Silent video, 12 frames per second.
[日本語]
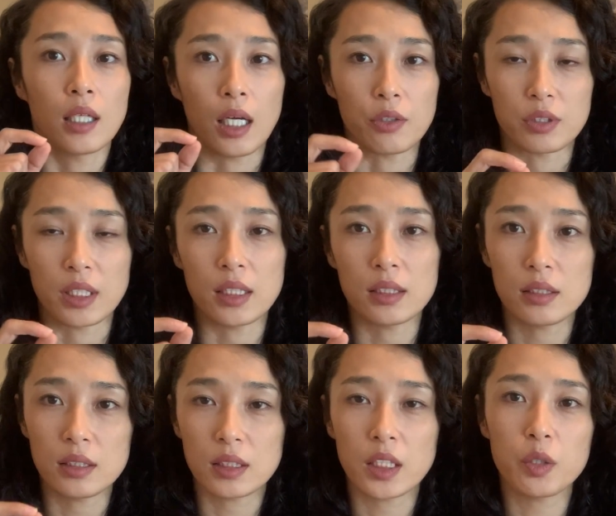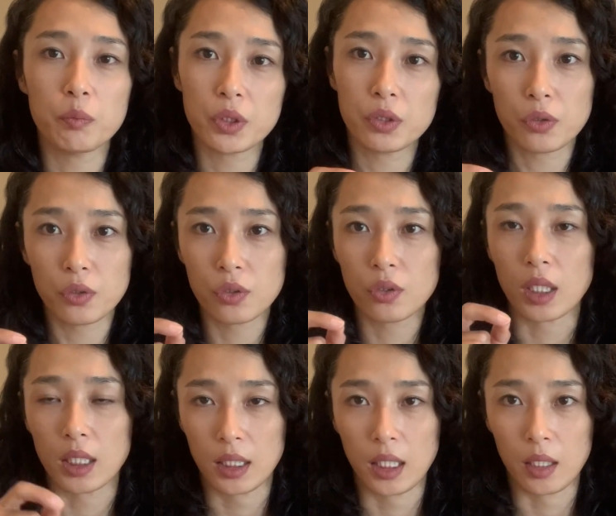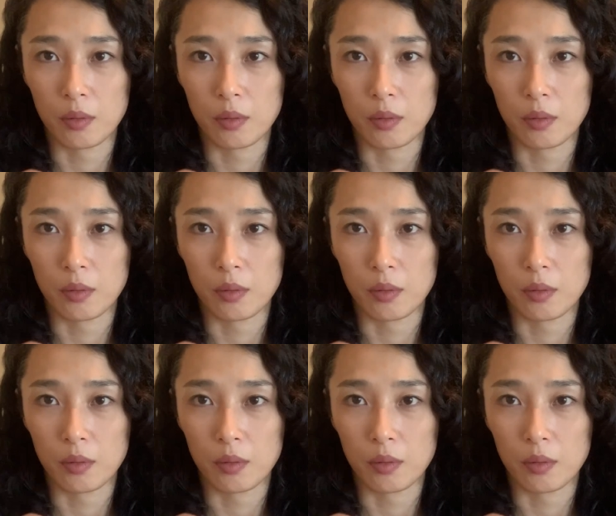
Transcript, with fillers: の電子顕微鏡とかで